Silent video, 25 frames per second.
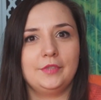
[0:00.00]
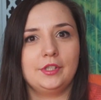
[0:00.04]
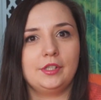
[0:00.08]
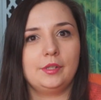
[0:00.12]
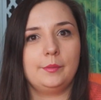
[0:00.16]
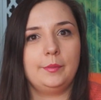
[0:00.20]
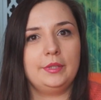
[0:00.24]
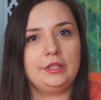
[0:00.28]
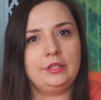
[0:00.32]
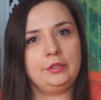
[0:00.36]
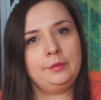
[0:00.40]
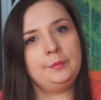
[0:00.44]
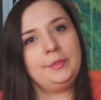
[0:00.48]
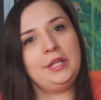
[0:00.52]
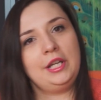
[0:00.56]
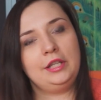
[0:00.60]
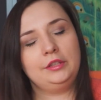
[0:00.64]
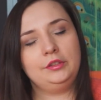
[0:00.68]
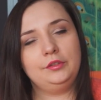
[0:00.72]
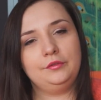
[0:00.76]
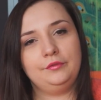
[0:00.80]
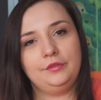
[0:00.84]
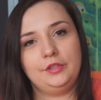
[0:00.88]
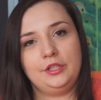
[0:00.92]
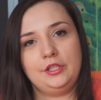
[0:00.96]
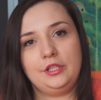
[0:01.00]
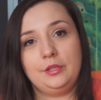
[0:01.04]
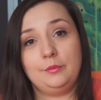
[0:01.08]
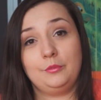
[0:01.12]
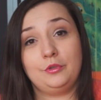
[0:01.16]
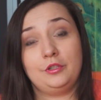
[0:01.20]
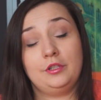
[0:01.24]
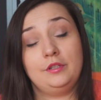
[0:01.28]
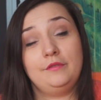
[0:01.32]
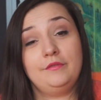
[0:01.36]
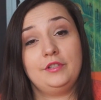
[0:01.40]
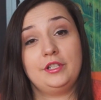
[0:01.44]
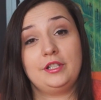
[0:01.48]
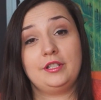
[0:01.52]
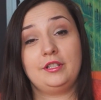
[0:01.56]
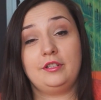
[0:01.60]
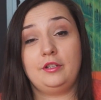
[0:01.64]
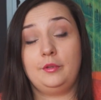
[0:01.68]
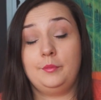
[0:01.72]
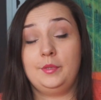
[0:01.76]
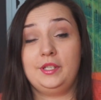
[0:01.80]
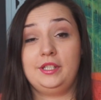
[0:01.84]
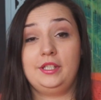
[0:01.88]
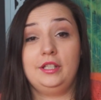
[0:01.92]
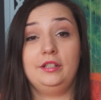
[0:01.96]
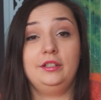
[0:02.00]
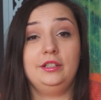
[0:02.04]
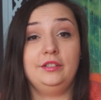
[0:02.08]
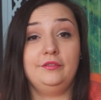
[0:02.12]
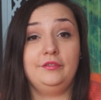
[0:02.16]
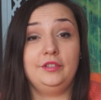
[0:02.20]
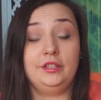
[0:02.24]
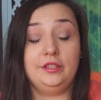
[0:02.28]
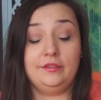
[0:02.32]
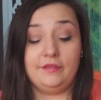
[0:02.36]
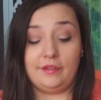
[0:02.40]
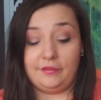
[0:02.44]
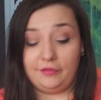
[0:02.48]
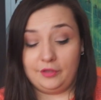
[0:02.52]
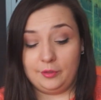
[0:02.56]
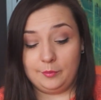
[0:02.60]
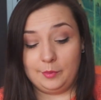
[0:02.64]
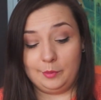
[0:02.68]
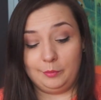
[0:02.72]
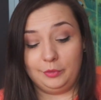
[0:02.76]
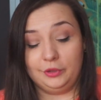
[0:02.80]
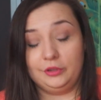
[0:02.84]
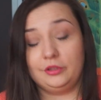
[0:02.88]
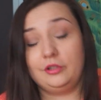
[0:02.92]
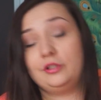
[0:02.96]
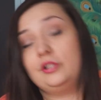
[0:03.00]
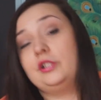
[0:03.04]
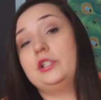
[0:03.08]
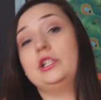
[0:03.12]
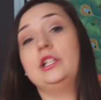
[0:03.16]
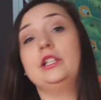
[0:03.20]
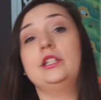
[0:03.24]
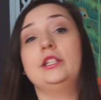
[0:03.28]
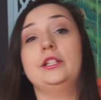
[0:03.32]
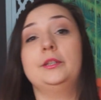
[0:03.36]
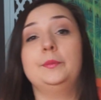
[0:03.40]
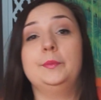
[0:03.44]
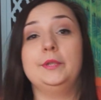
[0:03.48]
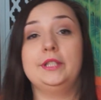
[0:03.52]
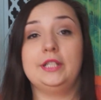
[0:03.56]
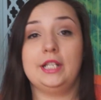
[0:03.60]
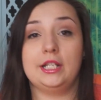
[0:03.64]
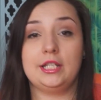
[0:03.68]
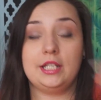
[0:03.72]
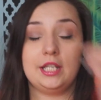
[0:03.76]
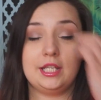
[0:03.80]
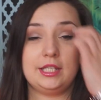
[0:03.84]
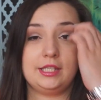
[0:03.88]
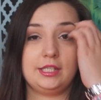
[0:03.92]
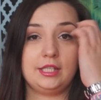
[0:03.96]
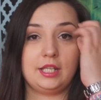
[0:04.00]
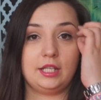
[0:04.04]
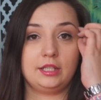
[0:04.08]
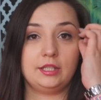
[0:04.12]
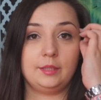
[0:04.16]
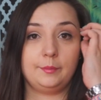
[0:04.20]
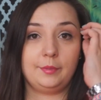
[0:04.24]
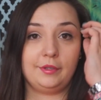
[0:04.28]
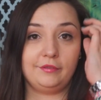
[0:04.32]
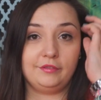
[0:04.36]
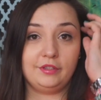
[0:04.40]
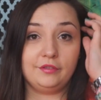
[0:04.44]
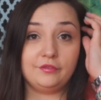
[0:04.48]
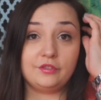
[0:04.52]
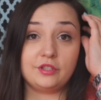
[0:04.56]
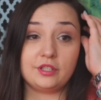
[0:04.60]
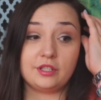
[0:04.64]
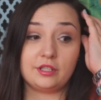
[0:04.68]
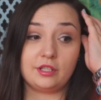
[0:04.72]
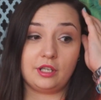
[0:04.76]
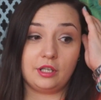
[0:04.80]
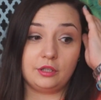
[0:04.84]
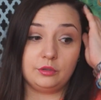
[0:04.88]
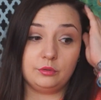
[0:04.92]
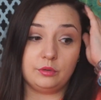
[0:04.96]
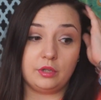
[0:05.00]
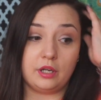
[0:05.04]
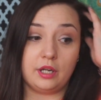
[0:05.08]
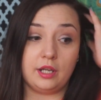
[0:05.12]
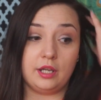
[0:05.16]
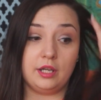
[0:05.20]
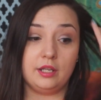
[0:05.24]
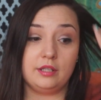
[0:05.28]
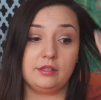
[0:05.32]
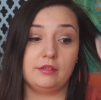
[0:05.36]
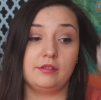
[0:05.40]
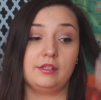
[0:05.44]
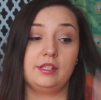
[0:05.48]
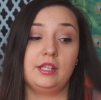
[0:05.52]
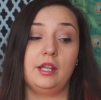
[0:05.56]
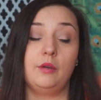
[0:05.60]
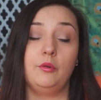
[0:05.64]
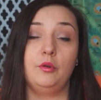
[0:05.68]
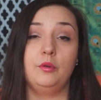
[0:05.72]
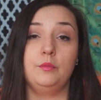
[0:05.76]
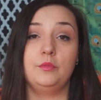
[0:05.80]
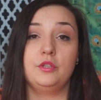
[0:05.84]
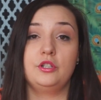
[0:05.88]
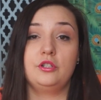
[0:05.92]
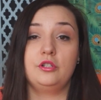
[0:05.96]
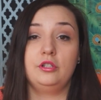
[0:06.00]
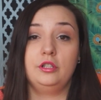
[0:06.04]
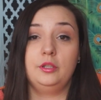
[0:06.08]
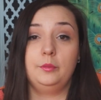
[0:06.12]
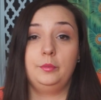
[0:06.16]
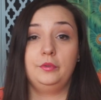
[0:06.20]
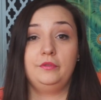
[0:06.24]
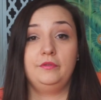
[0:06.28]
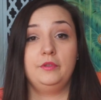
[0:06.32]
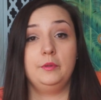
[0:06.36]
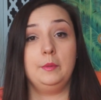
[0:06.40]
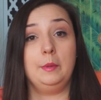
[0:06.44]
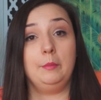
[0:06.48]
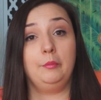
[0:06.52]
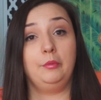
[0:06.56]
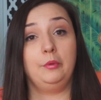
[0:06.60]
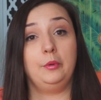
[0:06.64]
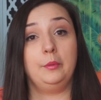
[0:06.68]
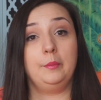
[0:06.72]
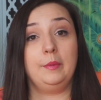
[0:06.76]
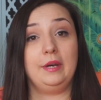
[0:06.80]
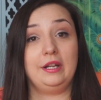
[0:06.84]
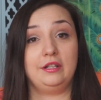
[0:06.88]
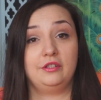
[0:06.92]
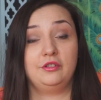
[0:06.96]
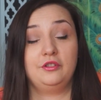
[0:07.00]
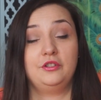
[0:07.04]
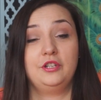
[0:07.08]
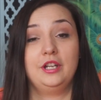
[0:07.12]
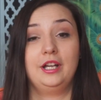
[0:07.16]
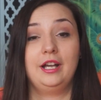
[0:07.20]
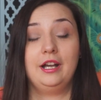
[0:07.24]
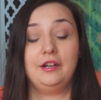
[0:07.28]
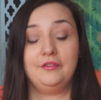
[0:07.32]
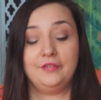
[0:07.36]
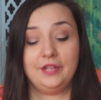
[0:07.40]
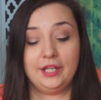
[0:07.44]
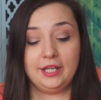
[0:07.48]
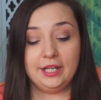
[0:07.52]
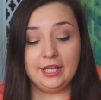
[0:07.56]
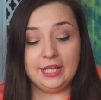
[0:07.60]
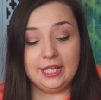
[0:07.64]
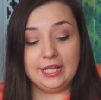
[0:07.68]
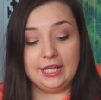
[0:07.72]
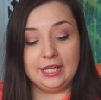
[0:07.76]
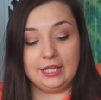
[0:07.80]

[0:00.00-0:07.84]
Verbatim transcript: Zobaczymy jak to wyjdzie. Możliwe, że zrobię z tego nawet dwa filmy, bo troszeczkę tych pytań jest i tak naprawdę wszystkie, które zostały umieszczone pod filmem były bardzo ciekawe.